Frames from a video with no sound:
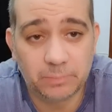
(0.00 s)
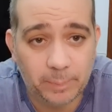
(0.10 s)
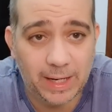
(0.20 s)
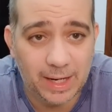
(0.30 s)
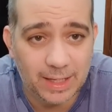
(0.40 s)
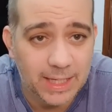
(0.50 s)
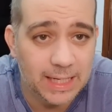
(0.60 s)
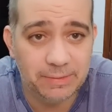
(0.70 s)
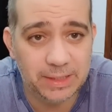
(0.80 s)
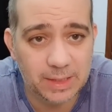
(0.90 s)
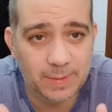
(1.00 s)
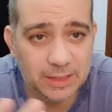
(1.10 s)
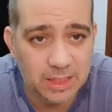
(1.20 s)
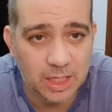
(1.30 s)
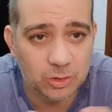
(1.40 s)
Para la clínica,
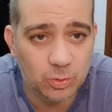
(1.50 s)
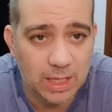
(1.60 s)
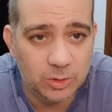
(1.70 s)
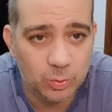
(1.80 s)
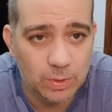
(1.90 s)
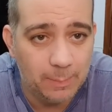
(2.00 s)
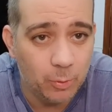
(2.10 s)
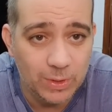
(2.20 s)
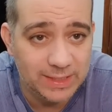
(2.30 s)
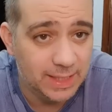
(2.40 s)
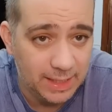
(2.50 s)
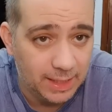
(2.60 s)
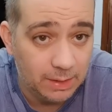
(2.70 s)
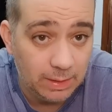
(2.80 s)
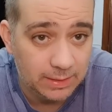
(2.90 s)
evidentemente, una, una publicidad
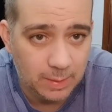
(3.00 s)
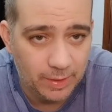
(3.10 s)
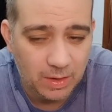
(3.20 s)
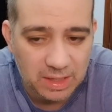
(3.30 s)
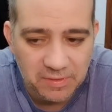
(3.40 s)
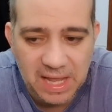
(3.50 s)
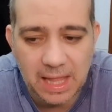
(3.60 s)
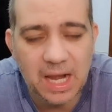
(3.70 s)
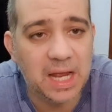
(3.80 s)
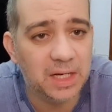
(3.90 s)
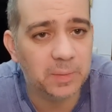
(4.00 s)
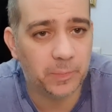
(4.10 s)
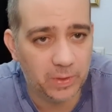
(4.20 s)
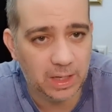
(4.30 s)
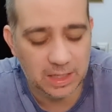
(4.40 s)
increíble. Se ha operado Rafa Nadal, a él,
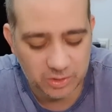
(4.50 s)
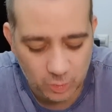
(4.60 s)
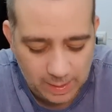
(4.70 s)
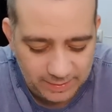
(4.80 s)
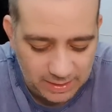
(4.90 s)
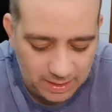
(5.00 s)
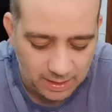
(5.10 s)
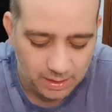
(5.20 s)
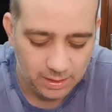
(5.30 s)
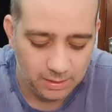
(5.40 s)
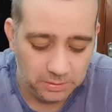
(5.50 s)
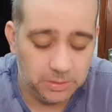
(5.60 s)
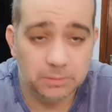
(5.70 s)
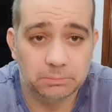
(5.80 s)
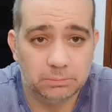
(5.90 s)
pues ah, seguramente
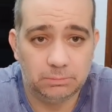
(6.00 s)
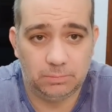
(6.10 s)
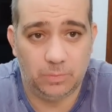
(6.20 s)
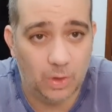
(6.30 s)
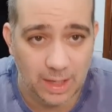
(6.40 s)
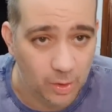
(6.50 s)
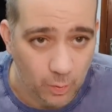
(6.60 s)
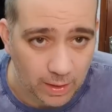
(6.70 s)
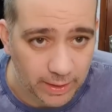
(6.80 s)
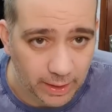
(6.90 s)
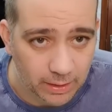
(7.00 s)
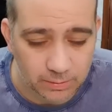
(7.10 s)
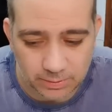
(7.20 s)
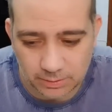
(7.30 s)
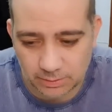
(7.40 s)
no le han cobrado el
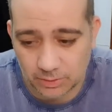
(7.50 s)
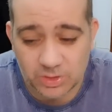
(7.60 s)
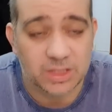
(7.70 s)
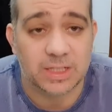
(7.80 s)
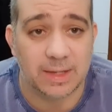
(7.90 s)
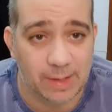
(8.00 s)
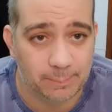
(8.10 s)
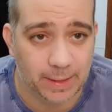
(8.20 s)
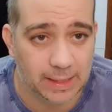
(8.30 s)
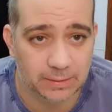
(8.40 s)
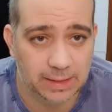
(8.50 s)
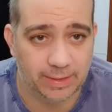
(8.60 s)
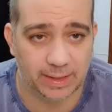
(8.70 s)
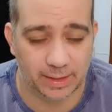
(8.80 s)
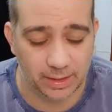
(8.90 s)
injerto y no sé si la habrán pagado, la
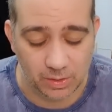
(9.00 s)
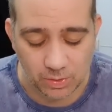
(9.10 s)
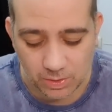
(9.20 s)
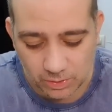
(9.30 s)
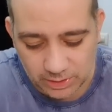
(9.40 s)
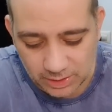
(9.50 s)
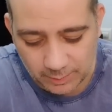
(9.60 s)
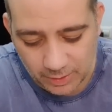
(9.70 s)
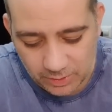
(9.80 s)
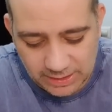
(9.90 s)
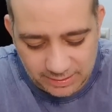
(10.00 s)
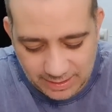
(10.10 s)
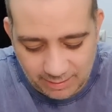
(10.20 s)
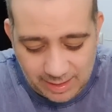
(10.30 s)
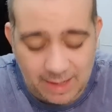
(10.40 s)
verdad que desconozco este tipo de cosas.
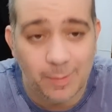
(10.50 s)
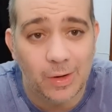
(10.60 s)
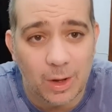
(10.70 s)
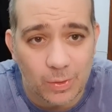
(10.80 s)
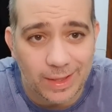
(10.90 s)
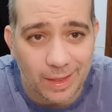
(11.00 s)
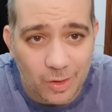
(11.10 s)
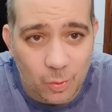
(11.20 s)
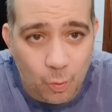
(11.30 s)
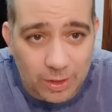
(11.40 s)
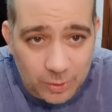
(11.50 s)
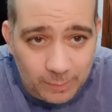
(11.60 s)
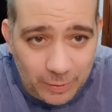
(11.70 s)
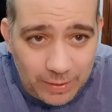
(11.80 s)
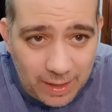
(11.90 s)
Sabemos las unidades,
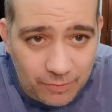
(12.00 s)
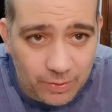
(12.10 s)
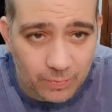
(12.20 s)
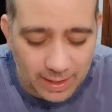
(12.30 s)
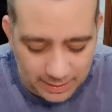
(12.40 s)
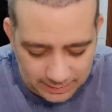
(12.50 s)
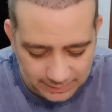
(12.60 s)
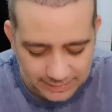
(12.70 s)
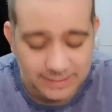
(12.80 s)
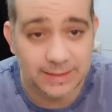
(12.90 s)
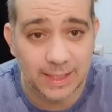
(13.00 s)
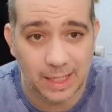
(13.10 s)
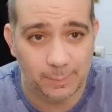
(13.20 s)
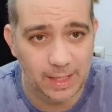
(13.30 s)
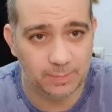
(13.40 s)
4.000 unidades foliculares sin
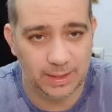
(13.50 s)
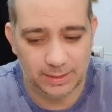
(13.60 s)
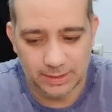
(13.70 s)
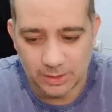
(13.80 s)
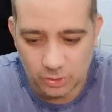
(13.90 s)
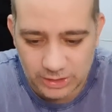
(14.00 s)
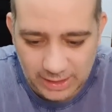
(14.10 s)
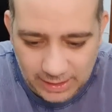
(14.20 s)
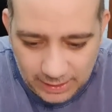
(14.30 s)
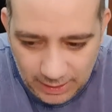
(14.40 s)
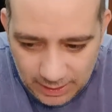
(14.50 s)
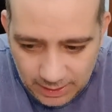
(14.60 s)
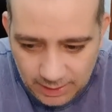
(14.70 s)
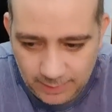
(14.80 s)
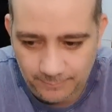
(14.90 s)
rapar, ¿vale? Cosas
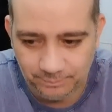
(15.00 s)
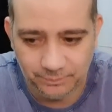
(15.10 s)
que